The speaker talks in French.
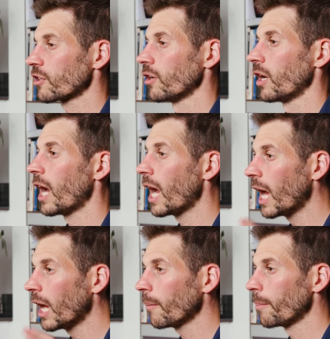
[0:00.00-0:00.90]
que
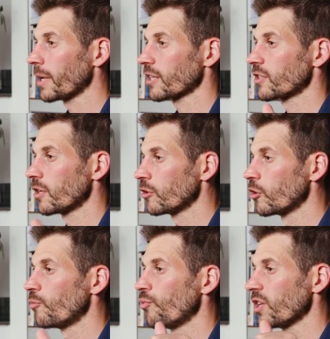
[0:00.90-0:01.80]
un, personne
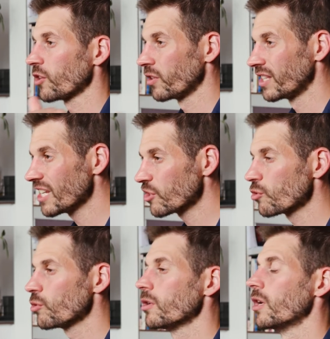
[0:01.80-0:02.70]
ne peut être
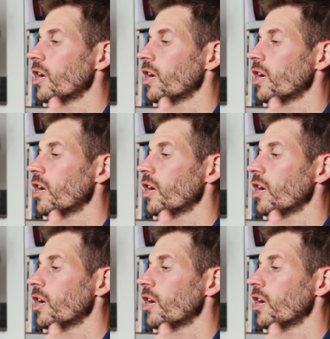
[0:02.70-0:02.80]
déçue